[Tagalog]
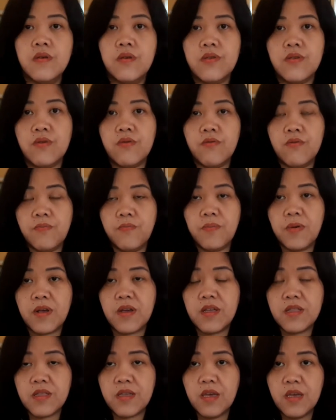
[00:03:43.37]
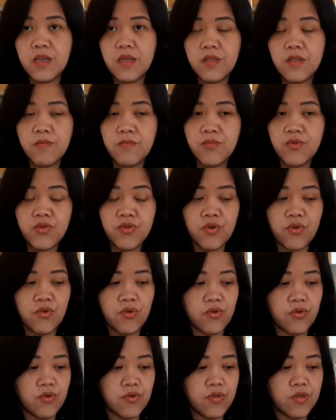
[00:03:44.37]
So, pagdating mo
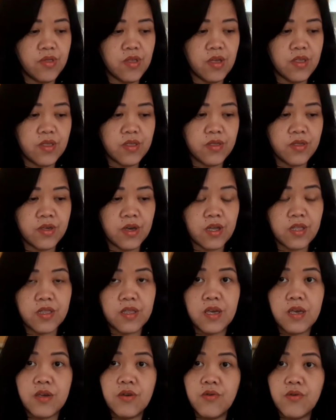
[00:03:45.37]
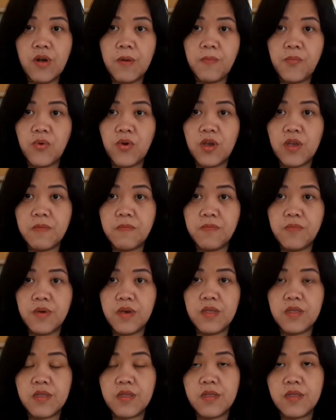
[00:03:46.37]
doon, check na yung
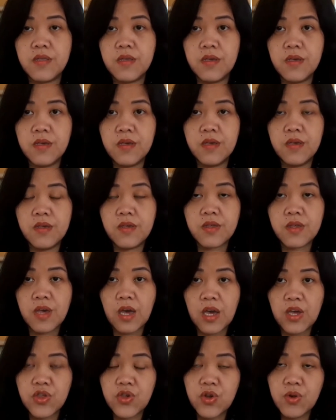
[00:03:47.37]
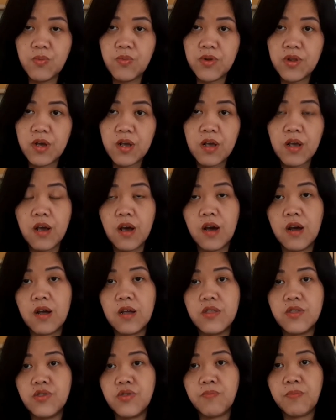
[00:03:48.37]
appointment schedule mo ng
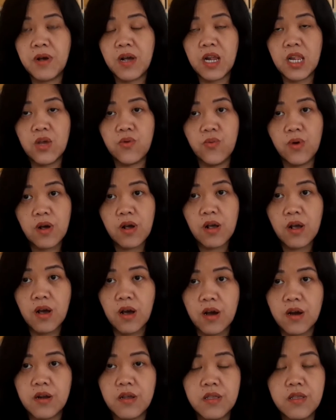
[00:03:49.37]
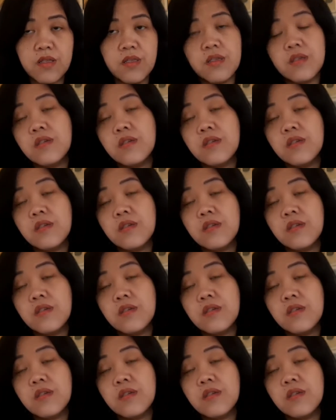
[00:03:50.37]
guard, yung pangalawang guard.